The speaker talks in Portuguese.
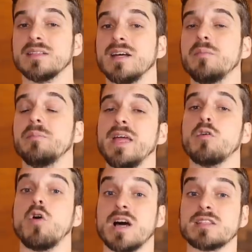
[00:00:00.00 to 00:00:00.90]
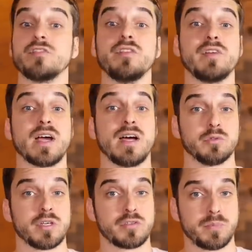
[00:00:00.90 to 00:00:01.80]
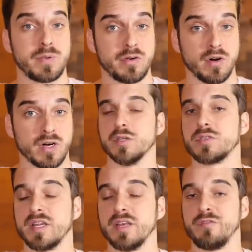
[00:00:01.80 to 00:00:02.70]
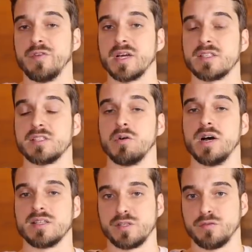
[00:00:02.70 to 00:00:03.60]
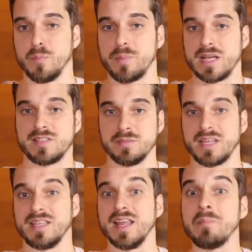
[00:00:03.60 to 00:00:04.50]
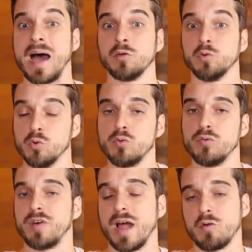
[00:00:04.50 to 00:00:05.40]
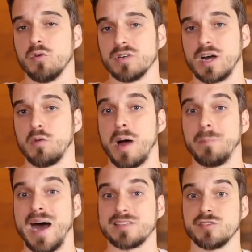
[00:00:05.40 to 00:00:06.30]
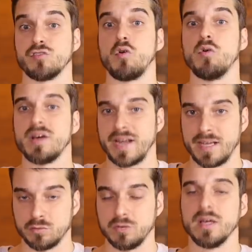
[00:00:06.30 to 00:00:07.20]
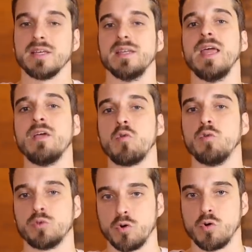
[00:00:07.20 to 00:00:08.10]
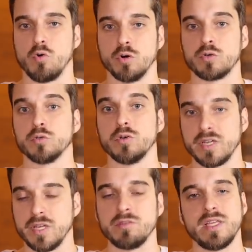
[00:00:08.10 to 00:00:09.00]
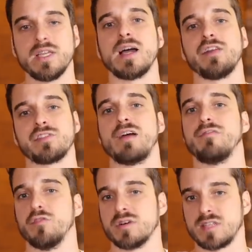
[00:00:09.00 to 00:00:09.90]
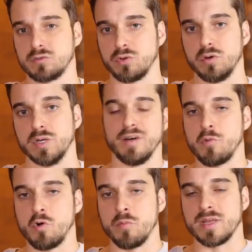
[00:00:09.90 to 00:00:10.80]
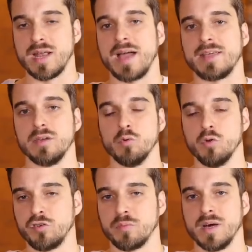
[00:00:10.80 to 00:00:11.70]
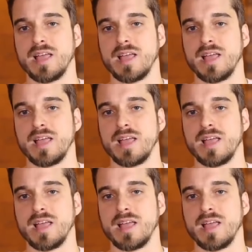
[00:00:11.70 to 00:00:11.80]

também goza de envergadura superior. Isso significa que se o Hansard for para cima que nem maluco, vai encontrar uma base de concreto que nem encontrou contra o Durinho e gastar força à toa. Vamos combinar que Usman,